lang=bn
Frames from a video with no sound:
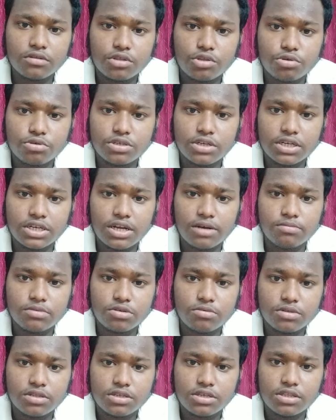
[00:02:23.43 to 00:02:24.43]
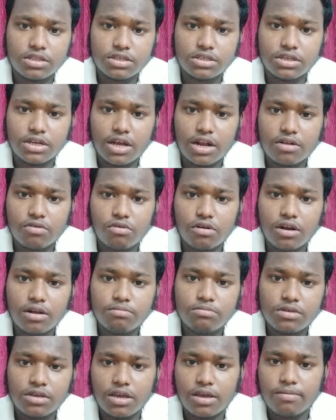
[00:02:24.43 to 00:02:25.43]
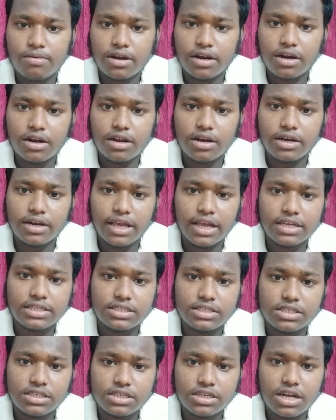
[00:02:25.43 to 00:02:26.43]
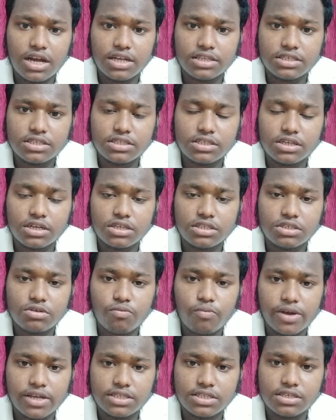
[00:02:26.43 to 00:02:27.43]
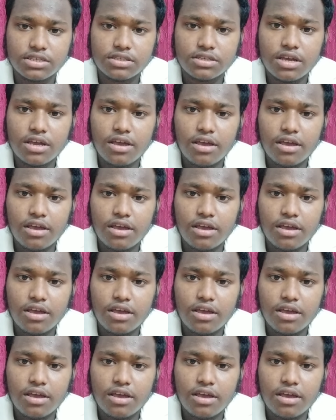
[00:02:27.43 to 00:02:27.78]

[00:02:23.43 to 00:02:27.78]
তো সেটা আমি তোমাদের সাথে শেয়ার করলাম এবার নেক্সট যেটা আছে সেটা হচ্ছে ওয়েসিস